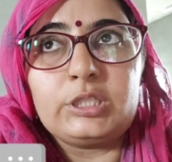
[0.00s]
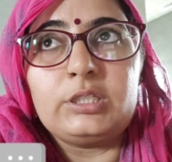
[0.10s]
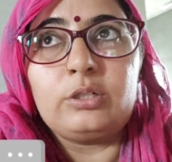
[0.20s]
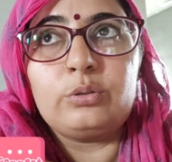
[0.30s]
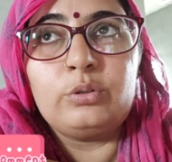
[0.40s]

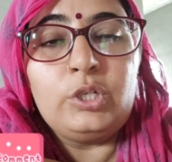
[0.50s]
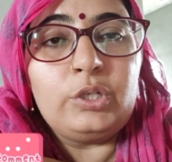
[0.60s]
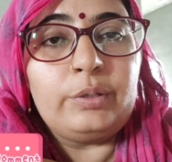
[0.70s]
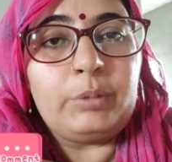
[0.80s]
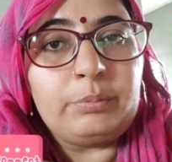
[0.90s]
बबंग
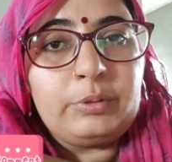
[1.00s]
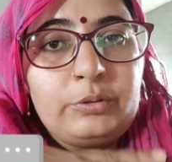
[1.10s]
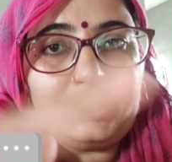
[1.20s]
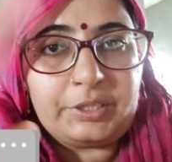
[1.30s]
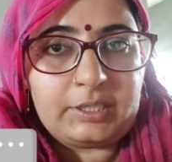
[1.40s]
इंटरेस्ट है
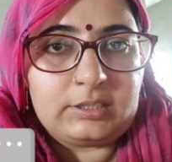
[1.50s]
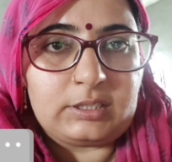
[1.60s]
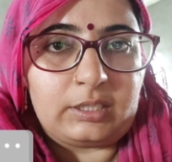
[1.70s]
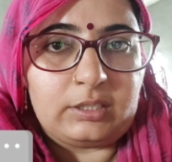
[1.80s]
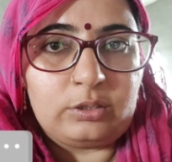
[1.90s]
करो
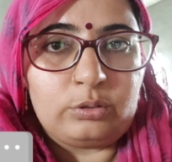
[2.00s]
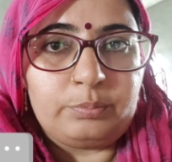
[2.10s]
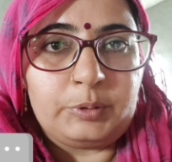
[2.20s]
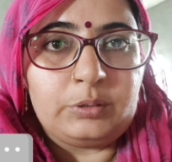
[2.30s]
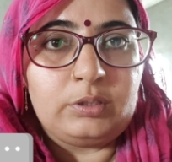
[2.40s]
पर
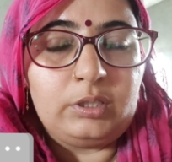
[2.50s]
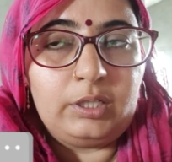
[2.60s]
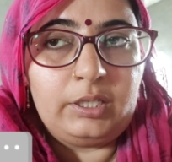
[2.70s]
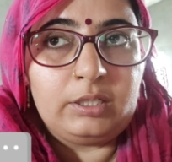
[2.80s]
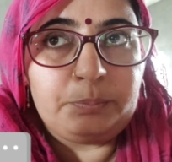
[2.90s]
एक पर्सनल
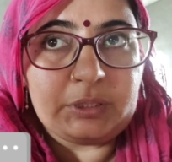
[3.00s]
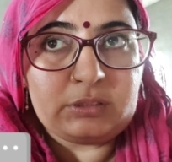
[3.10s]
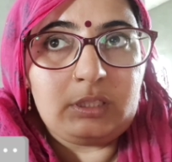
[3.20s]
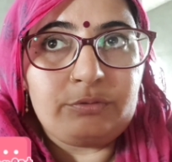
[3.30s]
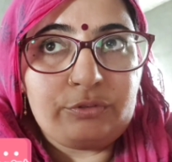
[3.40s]
फौजी के
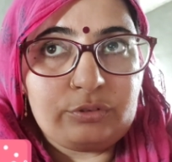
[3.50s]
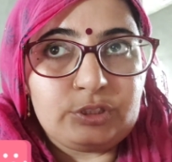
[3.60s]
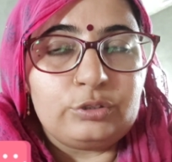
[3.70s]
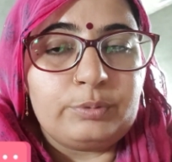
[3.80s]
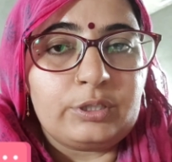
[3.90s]
ऊपर कमेंट
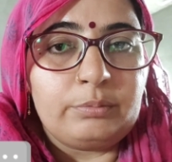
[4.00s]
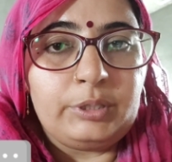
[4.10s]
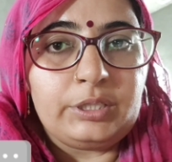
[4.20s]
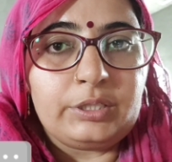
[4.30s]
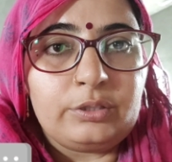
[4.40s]
करने को
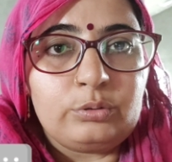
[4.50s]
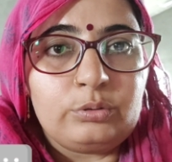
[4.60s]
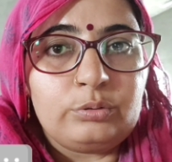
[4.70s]
फौजी